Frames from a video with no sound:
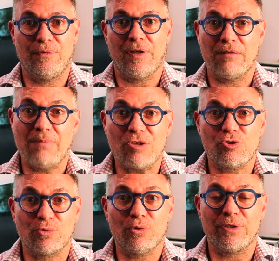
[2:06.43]
faire une
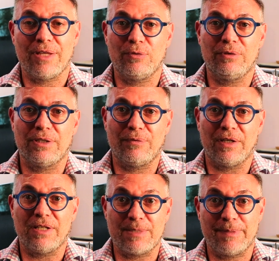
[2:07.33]
marche autour de l'avion et
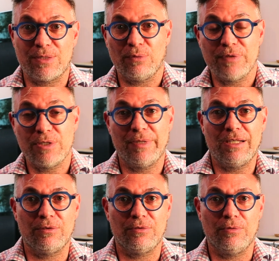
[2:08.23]
faire une inspection
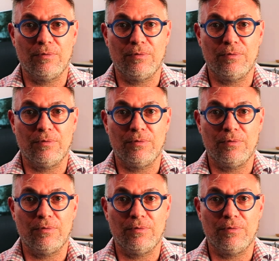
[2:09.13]
visuelle de,